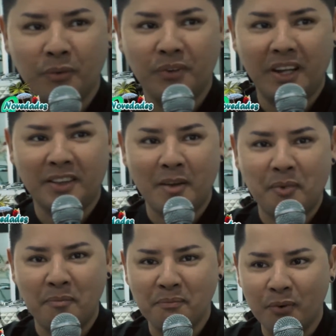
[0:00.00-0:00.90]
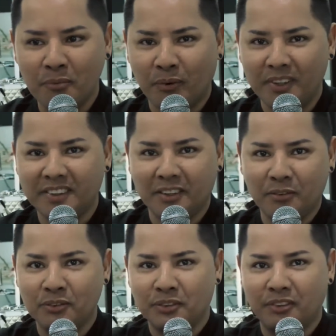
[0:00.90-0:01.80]
una etapa muy bonita y
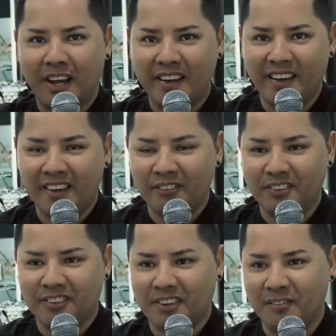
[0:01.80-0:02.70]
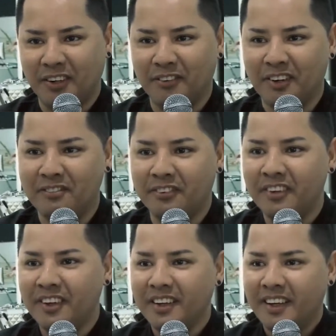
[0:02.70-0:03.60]
justo Darían, nuestro camarógrafo,
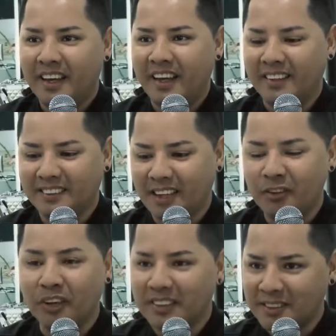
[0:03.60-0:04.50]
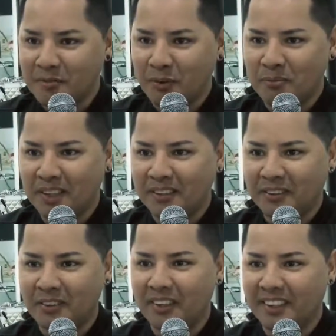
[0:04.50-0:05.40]
ha estado en ese
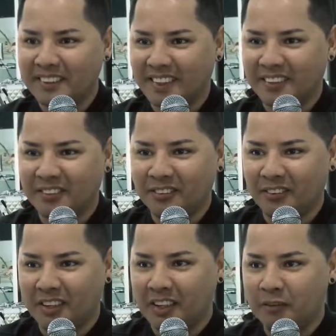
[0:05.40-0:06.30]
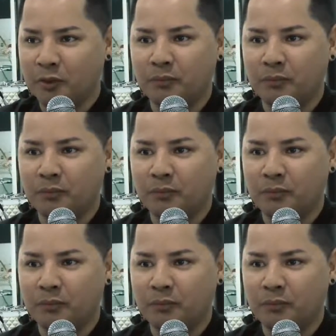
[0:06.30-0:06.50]
momento exacto donde hemos